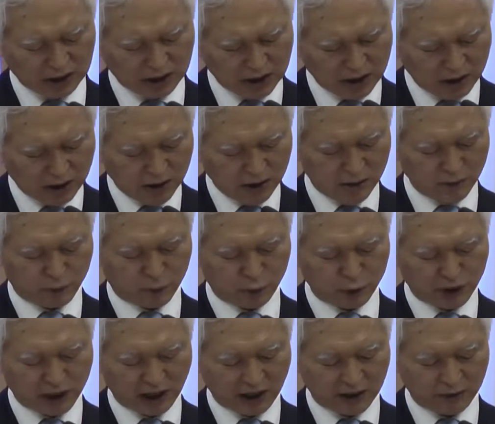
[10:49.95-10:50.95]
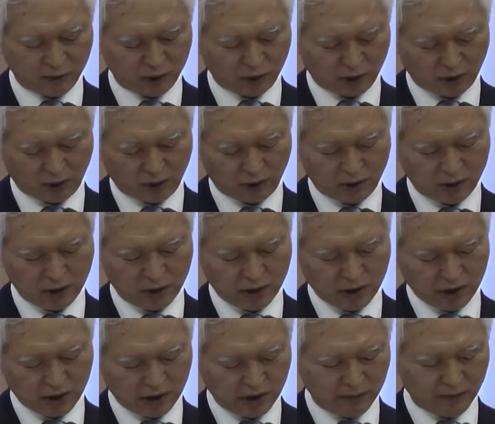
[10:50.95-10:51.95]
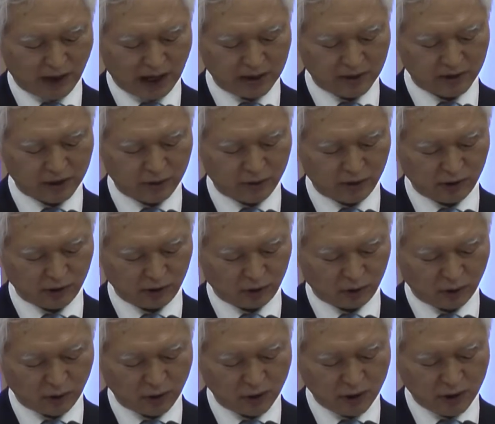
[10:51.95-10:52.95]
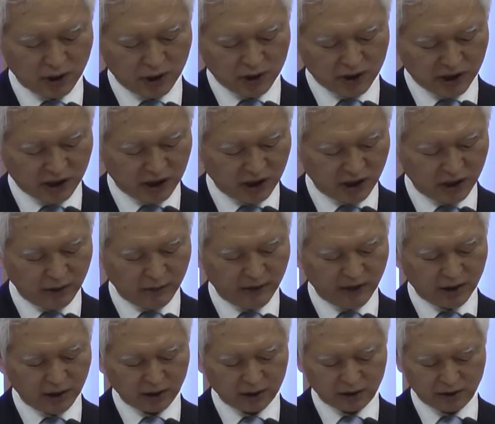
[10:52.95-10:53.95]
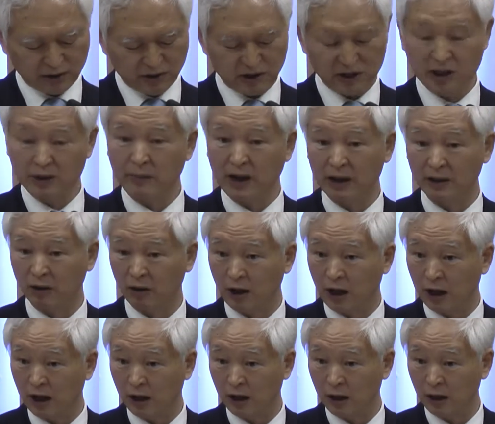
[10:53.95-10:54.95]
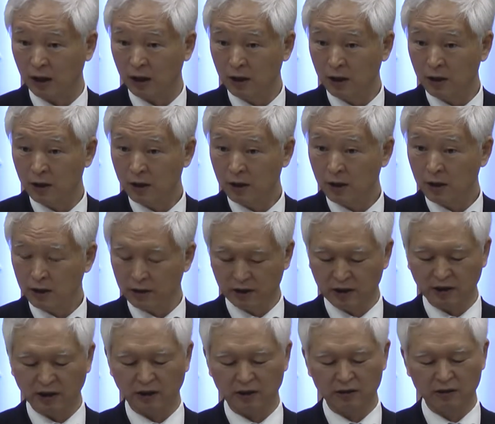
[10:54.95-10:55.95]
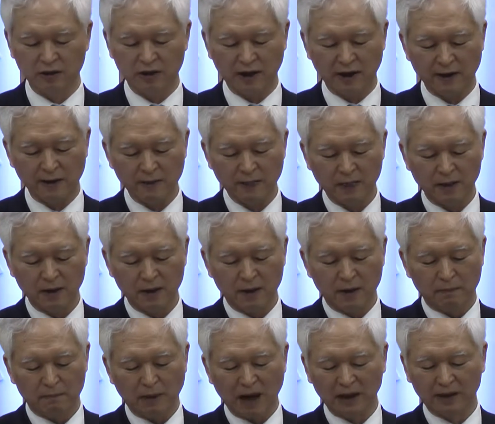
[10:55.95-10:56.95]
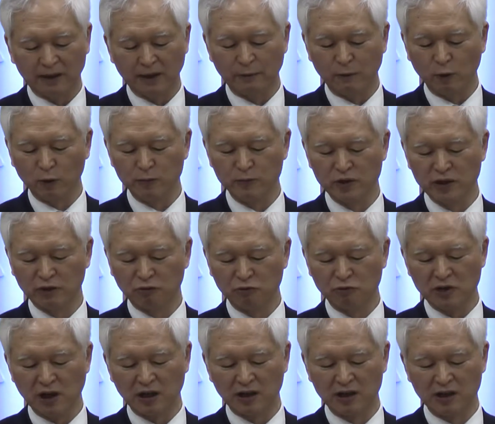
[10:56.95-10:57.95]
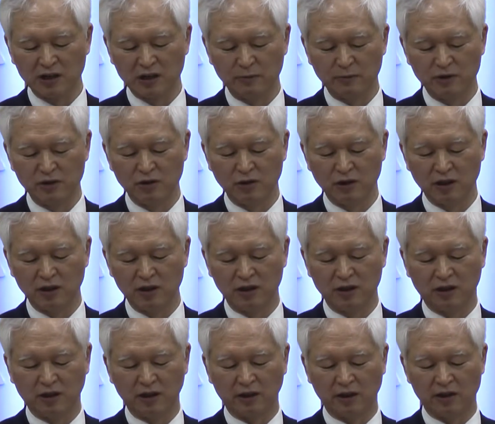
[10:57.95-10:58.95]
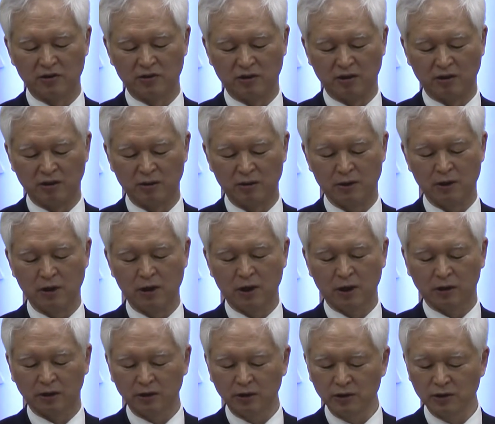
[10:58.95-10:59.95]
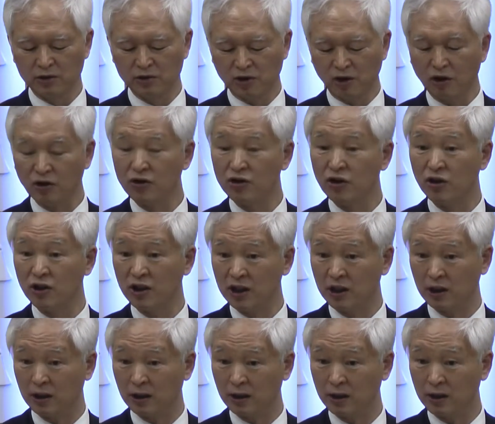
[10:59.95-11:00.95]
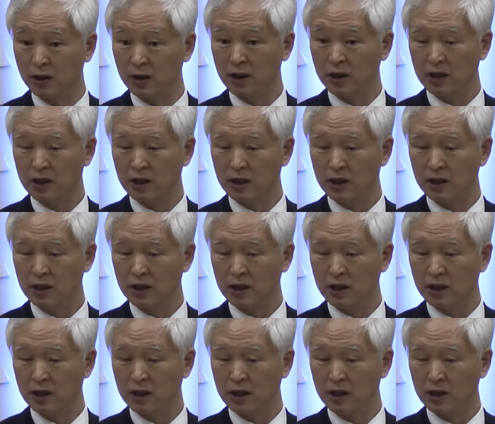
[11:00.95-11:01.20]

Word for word: 큰 부자이므로 이 말씀을 듣고 심히 근심하더라. 이렇게 되어 있는데 마태복음 19장 22절엔 이렇게 되어 있어요. 그 청년이